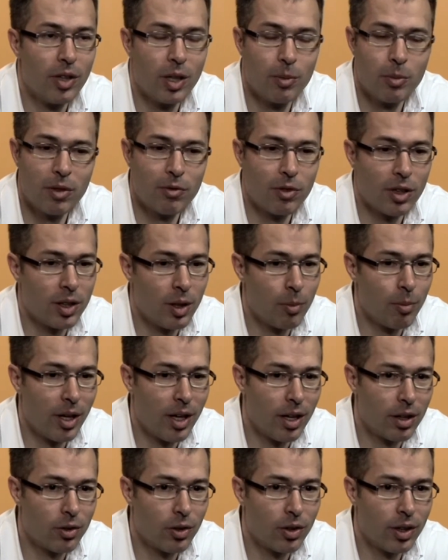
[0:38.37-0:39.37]
Wir haben einfach
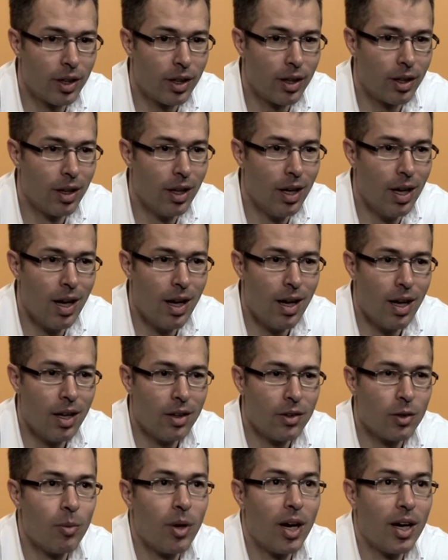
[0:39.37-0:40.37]
gemerkt, okay,
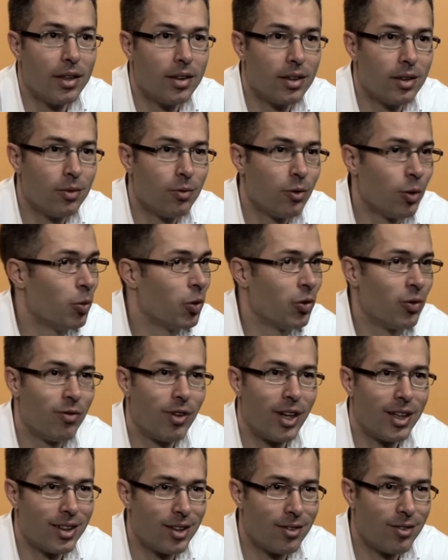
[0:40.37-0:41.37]
zum einen, wir müssen
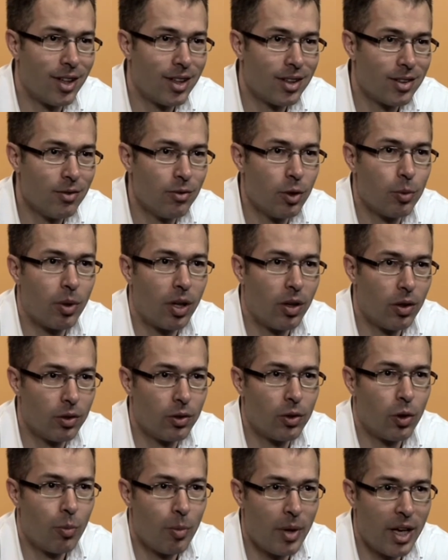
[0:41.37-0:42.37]
weiter wachsen, wir
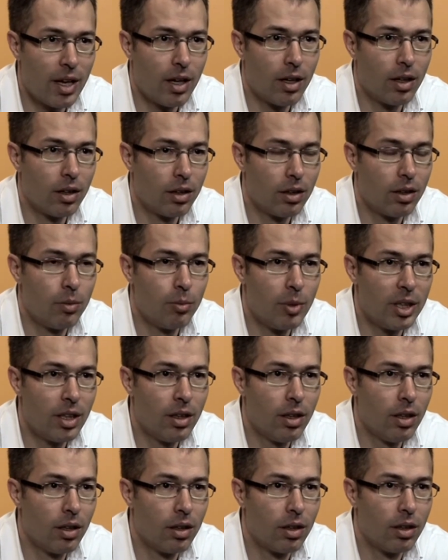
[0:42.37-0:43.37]
brauchen noch mehr äh,
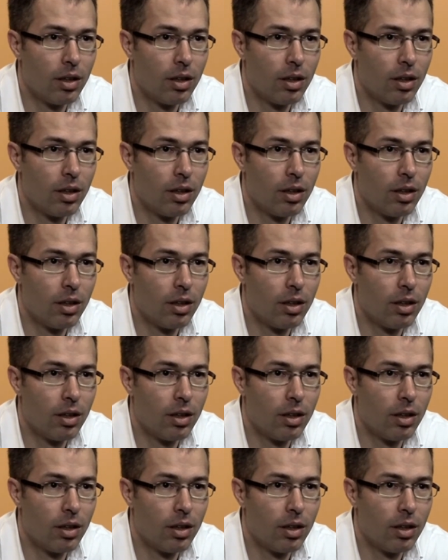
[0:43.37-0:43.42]
Mittel.